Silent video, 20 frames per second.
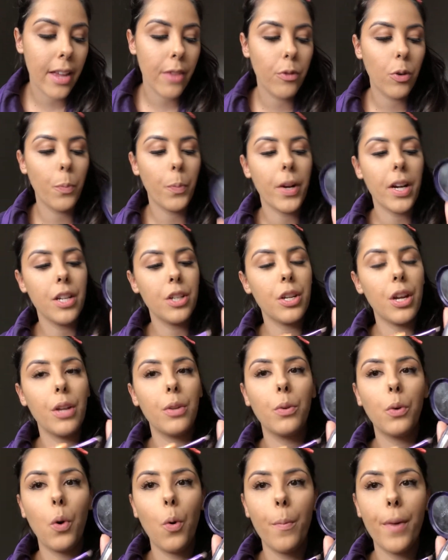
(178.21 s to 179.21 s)
e vou
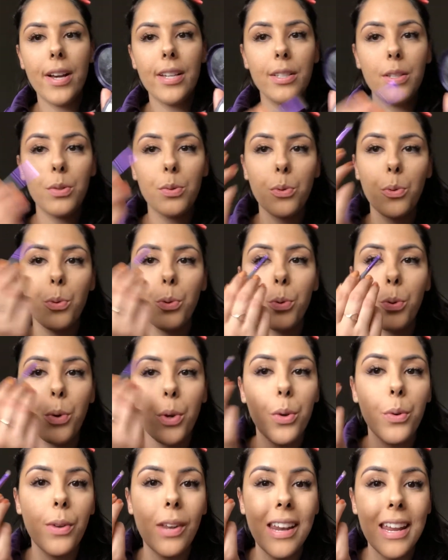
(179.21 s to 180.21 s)
preenchendo com mais escuro
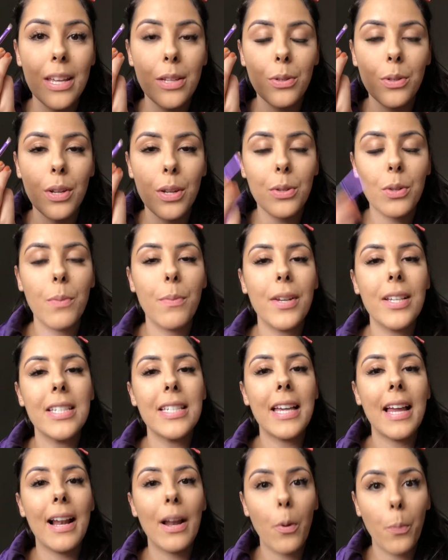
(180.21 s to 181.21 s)
e o início da sobrancelha eu